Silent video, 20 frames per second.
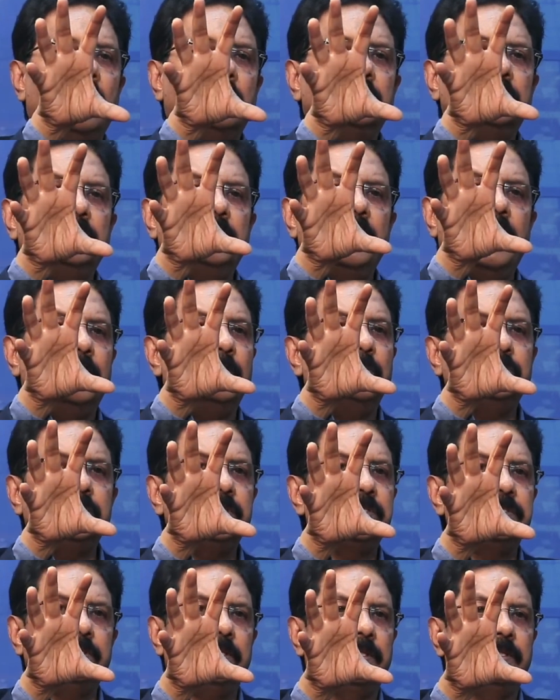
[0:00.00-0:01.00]
అతని డేటా
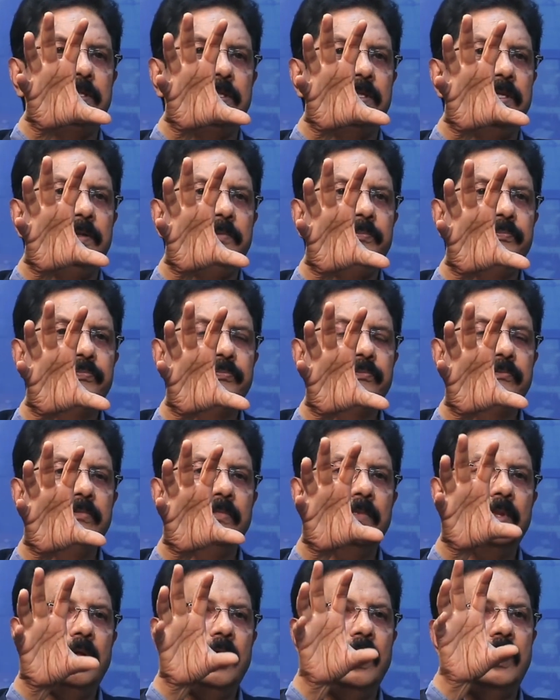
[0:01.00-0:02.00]
వచ్చేసింది అతనికి
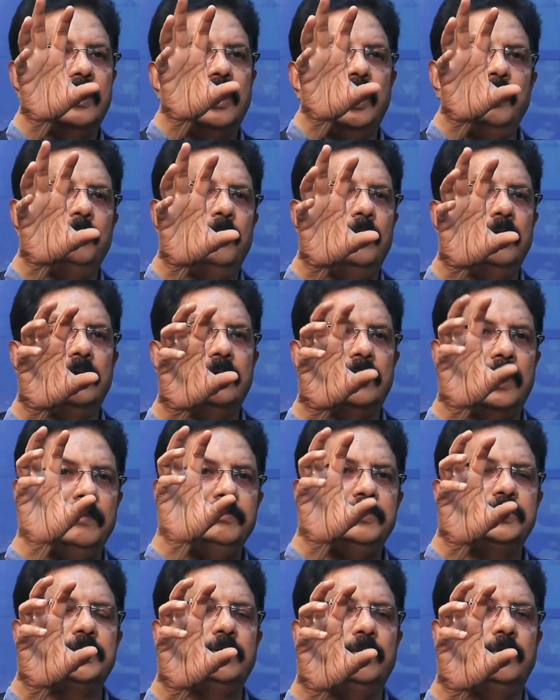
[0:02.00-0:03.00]
ఆ క్రైమ్
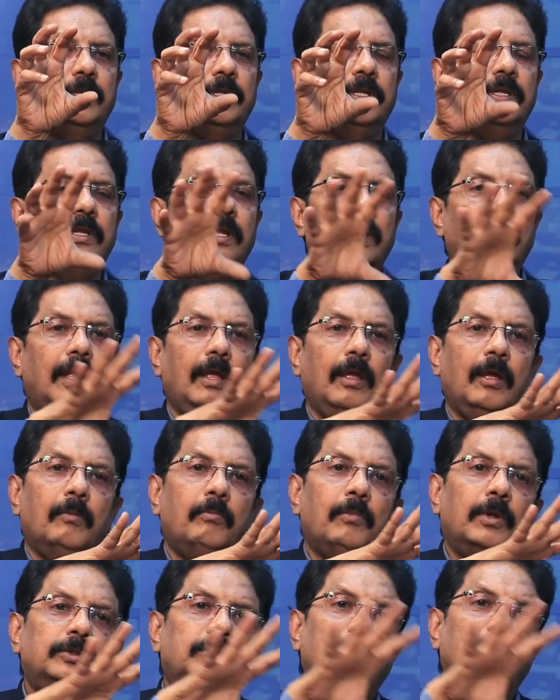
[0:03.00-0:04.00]
క్రైమ్ చేసేవాడికి
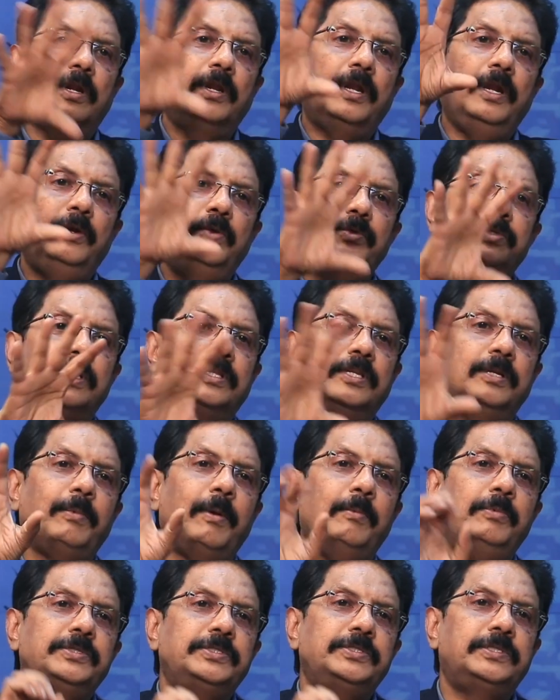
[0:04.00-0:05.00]
మొత్తం రిలేటివ్స్ అందరికి
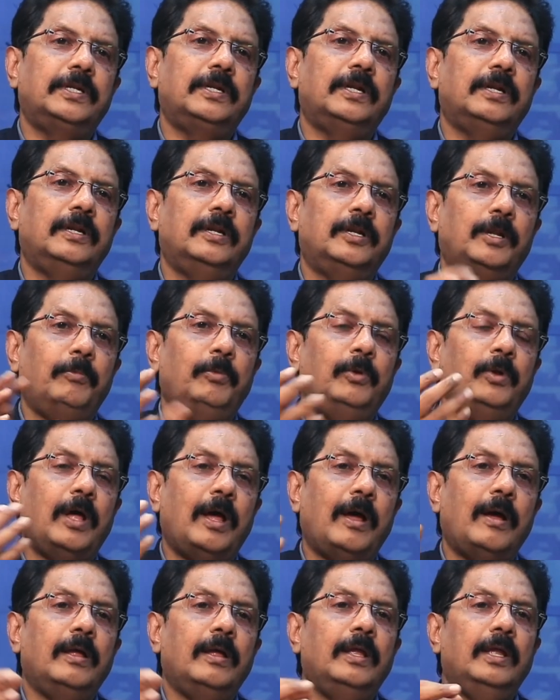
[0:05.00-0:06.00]
పంపించాడండి డబ్బులు
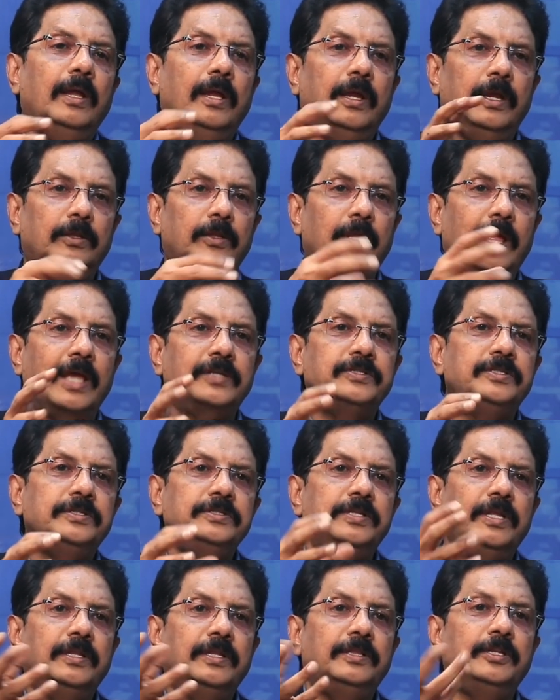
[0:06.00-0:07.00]
ఏదో
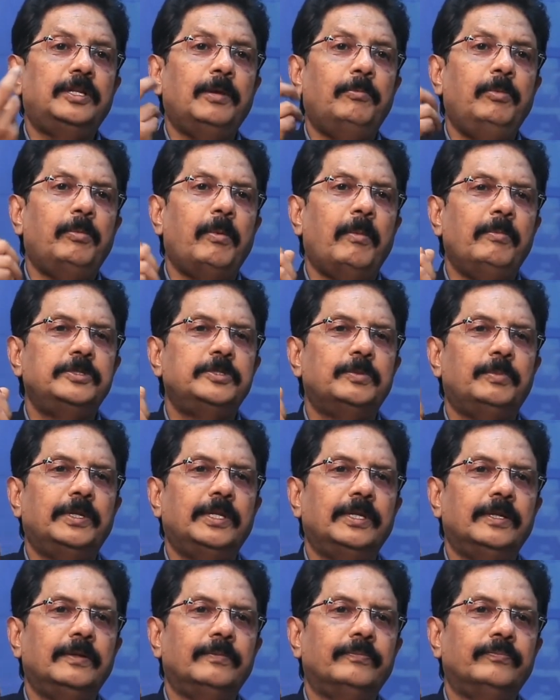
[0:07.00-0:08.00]
యాక్సిడెంట్ జరిగితే డబ్బులు
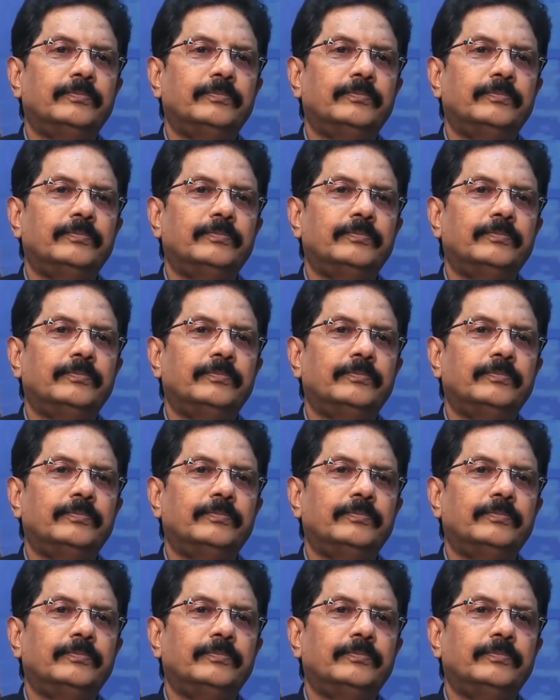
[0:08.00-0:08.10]
పంపించమని